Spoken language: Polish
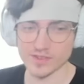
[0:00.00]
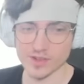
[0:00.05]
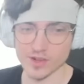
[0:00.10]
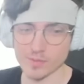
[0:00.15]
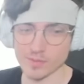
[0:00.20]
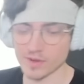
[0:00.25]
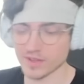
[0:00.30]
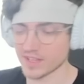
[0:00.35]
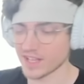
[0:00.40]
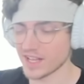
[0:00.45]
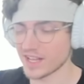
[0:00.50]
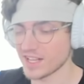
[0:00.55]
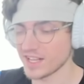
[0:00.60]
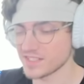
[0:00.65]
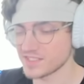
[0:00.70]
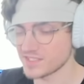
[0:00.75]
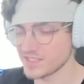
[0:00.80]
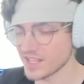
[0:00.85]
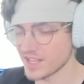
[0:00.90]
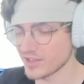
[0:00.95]
Oba
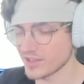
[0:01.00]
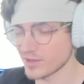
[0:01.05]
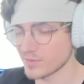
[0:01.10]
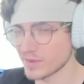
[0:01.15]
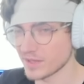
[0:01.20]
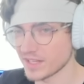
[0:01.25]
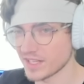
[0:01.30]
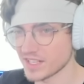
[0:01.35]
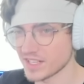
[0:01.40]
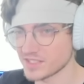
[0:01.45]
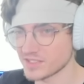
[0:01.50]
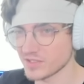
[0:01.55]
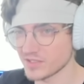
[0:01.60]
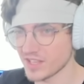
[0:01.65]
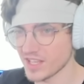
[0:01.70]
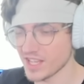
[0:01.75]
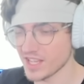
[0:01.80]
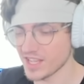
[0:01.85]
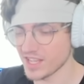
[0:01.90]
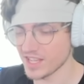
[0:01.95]
naraz? Nie no, oba naraz to
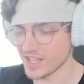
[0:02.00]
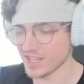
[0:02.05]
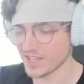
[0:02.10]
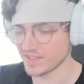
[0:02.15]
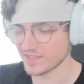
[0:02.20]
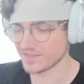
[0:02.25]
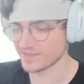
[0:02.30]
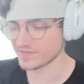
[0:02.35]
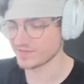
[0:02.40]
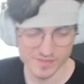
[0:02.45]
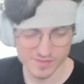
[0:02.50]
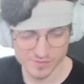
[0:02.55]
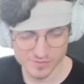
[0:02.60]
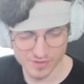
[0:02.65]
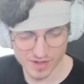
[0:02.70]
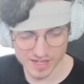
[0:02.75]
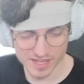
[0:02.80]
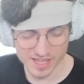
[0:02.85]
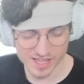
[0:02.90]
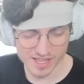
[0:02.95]
nie.
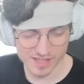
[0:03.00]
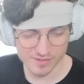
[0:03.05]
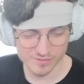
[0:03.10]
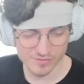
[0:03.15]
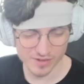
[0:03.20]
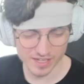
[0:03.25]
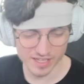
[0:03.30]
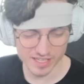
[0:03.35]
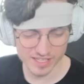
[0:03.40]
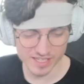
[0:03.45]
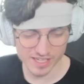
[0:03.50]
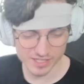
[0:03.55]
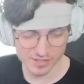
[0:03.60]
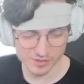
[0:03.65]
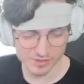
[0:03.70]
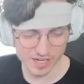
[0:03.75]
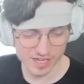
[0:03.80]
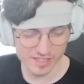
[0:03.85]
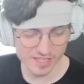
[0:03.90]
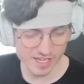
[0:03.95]
Wale, wale graj
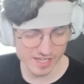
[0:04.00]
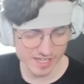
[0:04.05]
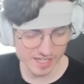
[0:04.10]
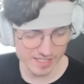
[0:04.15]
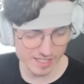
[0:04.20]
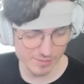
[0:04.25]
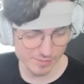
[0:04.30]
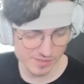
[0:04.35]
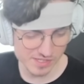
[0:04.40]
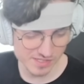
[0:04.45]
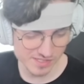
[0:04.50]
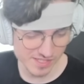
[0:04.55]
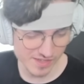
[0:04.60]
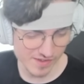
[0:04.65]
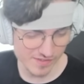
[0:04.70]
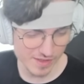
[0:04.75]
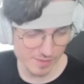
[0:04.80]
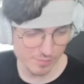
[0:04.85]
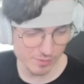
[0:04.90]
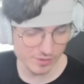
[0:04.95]
do rana, kanabisa
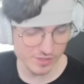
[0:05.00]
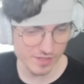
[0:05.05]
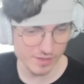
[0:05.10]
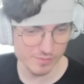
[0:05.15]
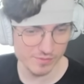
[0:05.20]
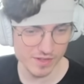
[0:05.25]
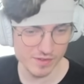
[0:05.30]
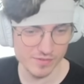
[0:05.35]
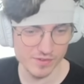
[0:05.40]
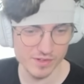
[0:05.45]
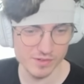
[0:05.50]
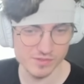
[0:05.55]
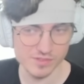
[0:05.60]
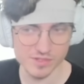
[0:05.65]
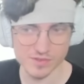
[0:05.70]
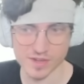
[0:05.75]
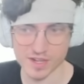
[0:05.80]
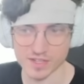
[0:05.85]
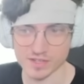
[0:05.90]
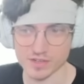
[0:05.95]
staram na potem na
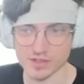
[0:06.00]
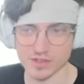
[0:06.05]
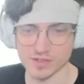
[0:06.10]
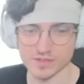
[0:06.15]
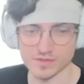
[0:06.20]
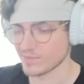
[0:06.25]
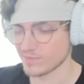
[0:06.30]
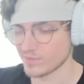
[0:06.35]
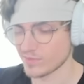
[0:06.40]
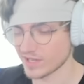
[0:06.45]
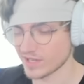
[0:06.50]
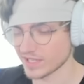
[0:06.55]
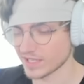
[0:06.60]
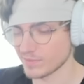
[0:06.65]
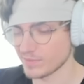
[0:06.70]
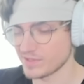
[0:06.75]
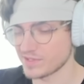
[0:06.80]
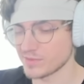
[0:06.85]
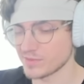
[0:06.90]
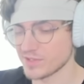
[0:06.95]
wyluzowanko. Bo
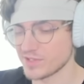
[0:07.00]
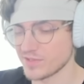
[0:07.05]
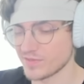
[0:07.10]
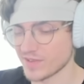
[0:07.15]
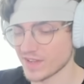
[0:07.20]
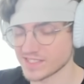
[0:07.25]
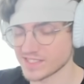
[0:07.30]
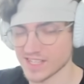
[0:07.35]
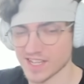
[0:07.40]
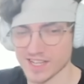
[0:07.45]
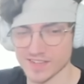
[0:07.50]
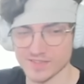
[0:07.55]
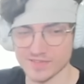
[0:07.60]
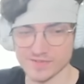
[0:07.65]
kanabisku będzie faza.